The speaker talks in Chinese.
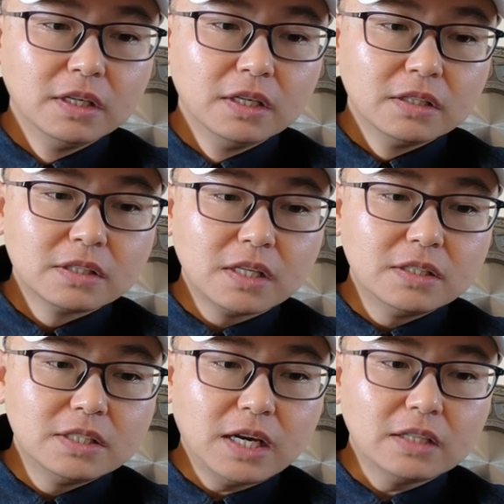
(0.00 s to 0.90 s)

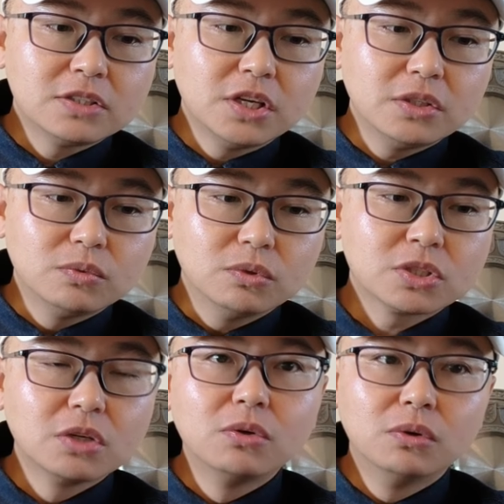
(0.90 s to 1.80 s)
三架歼十五
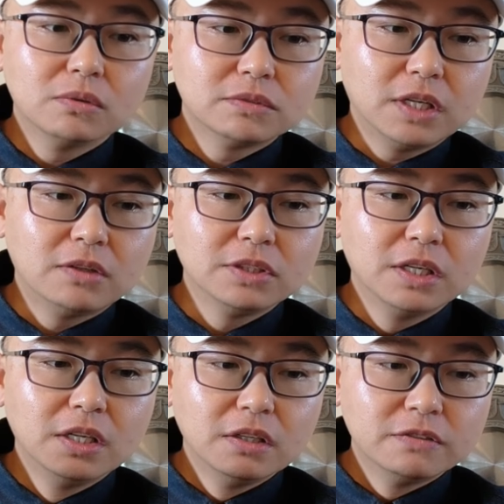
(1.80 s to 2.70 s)
升空，然后呢
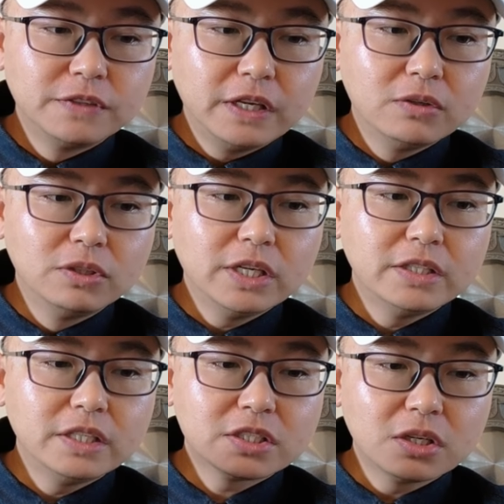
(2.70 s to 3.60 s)
飞过延
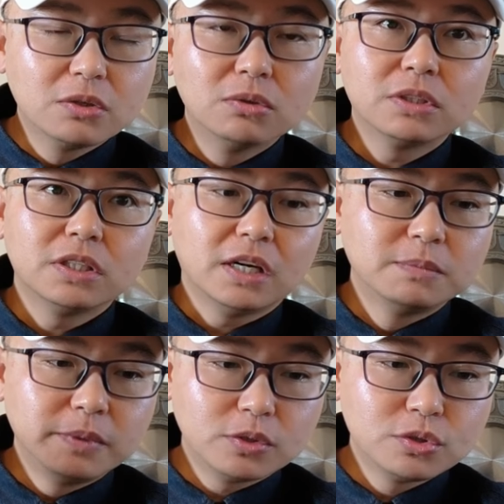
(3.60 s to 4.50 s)
安舰上空，抵达
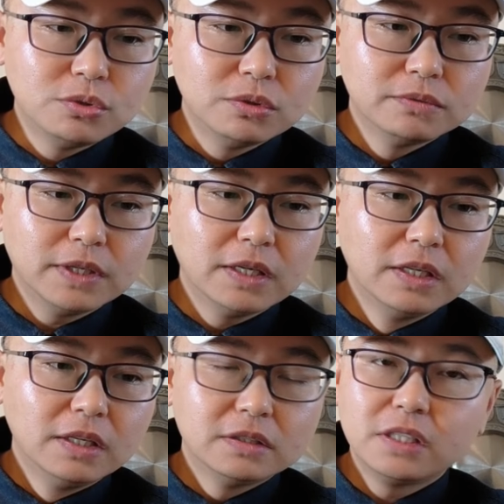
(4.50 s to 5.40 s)
目标区域啊。
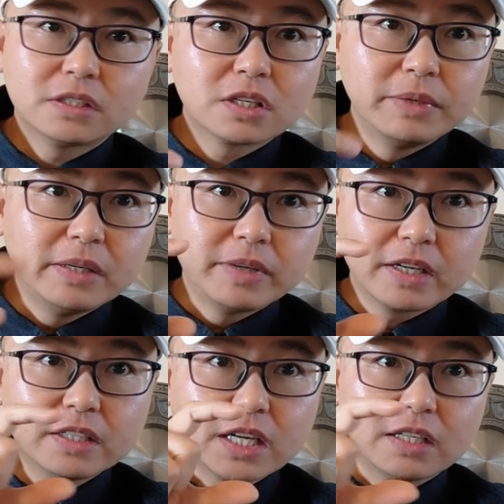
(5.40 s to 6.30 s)
这视频里面
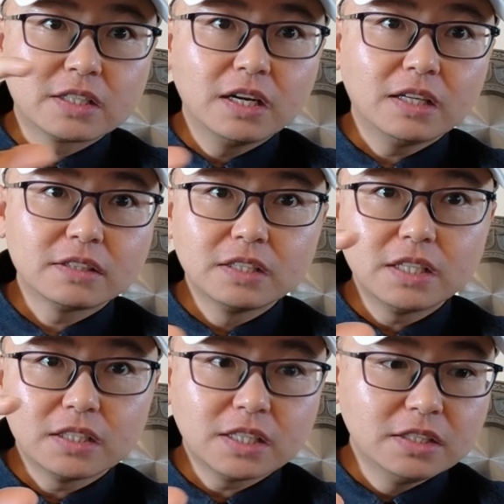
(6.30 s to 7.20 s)
给你展示了三
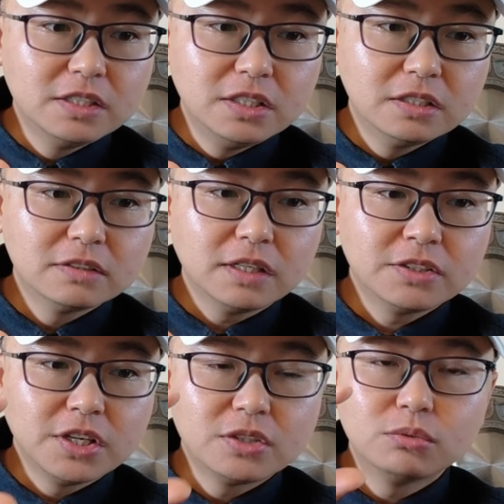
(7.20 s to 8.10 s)
架战机啊，
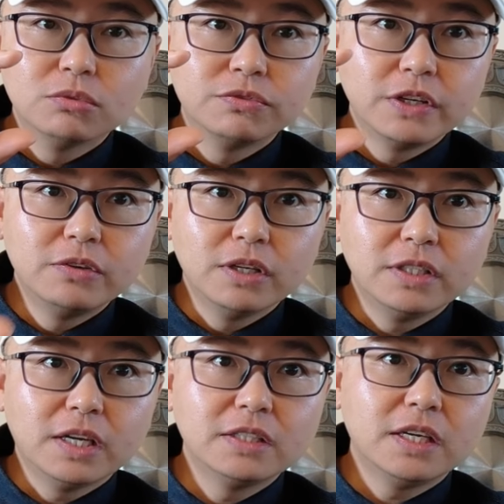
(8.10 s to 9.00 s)
歼十五飞越
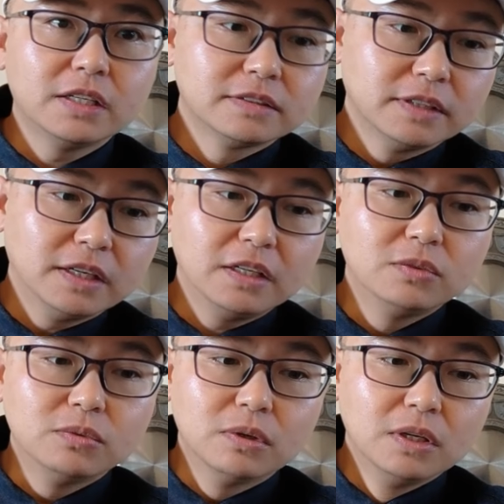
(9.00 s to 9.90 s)
延安舰啊零五，